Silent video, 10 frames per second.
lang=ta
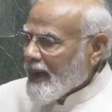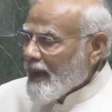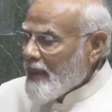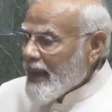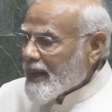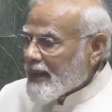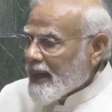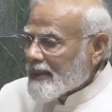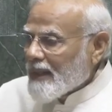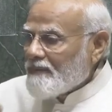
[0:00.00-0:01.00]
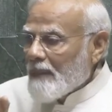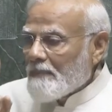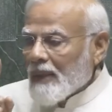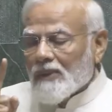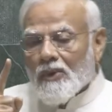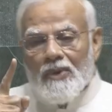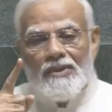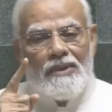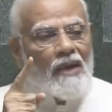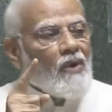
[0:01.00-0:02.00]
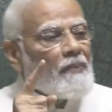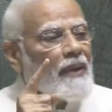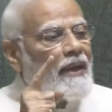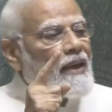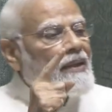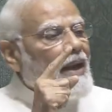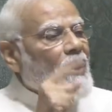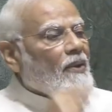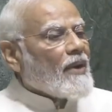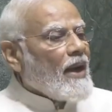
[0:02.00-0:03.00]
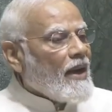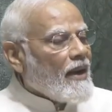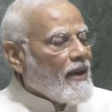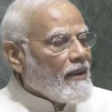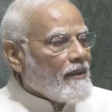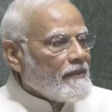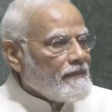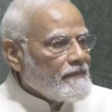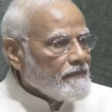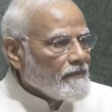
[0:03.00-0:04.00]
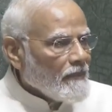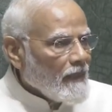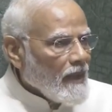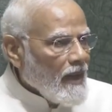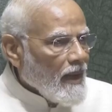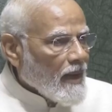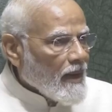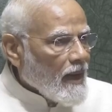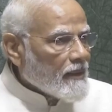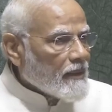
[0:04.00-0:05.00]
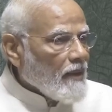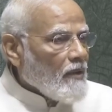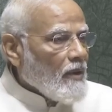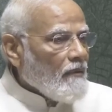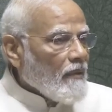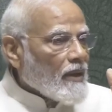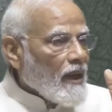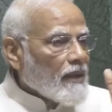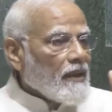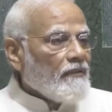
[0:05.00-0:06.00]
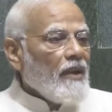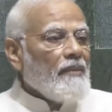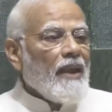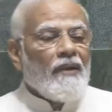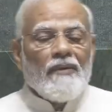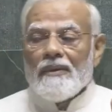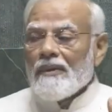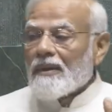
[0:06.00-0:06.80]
நாம் கடமை பாதையை அனைத்திற்கும் மேலானதாக கொள்ள வேண்டும் கர்த்தவியமேவ கர்த்தவியம்